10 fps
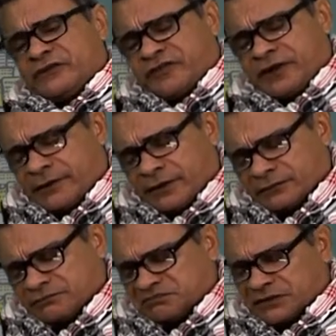del
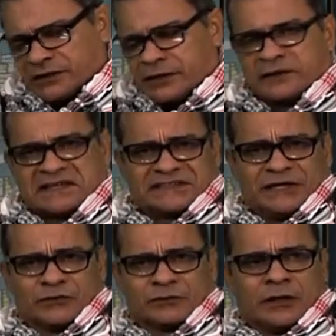filme es eh,
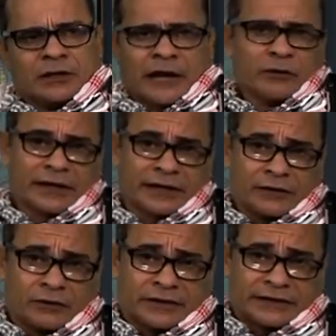sencillo. Hay un
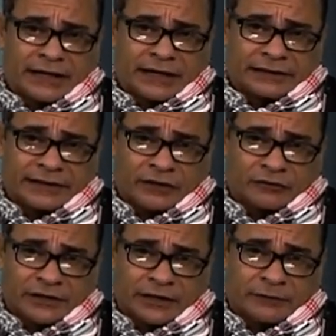guerrero que llega a la aldea
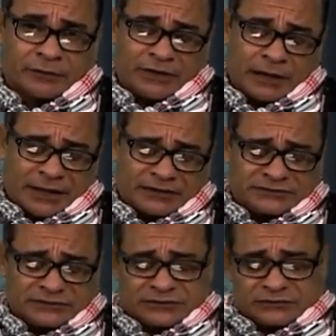donde vivía
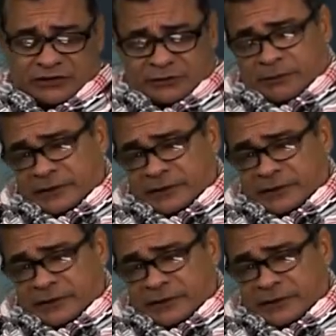Pan, donde